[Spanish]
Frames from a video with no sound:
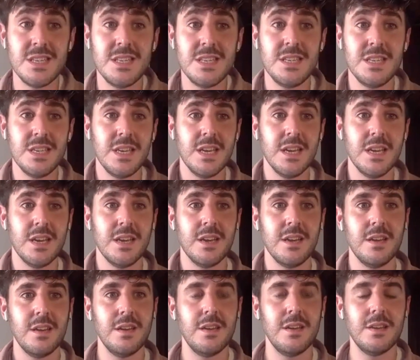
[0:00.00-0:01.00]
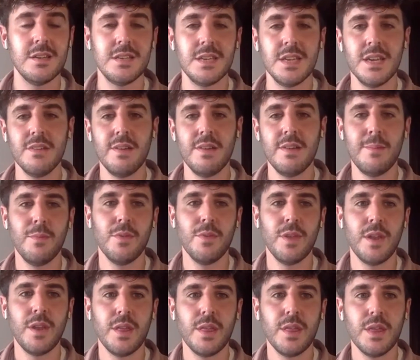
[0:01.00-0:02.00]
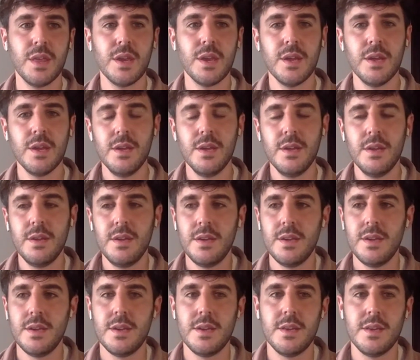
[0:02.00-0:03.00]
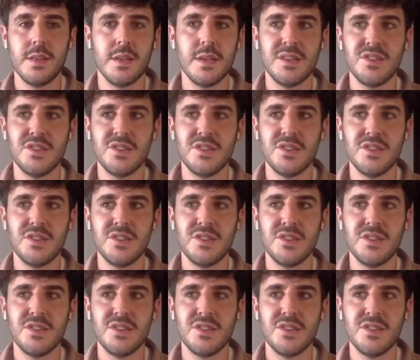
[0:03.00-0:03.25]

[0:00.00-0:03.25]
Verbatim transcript: pues, de teles y cosas así, sí que, sí que voy a poder hacer.